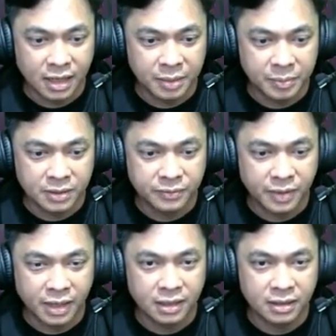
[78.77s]
I must
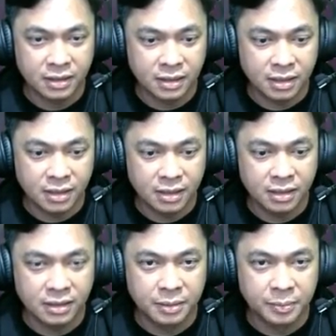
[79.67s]
find
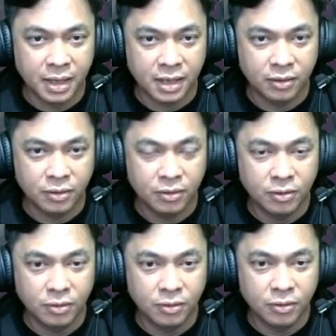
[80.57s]
uh, the mark.
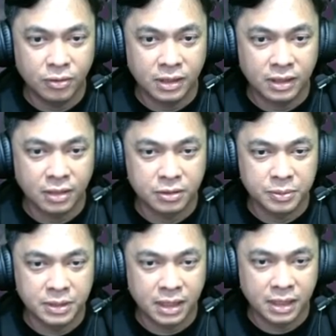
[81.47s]
Oh, kita harus
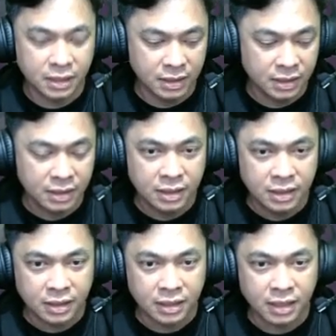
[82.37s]
mencari
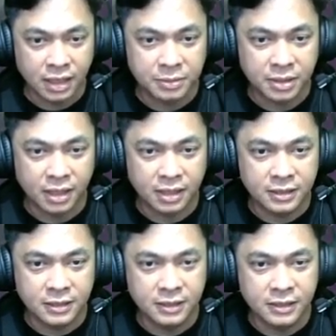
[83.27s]
tendang bisa
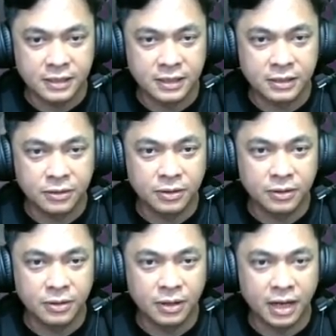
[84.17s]

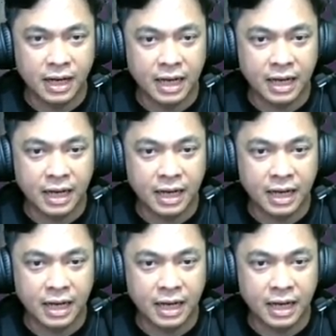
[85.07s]
wah.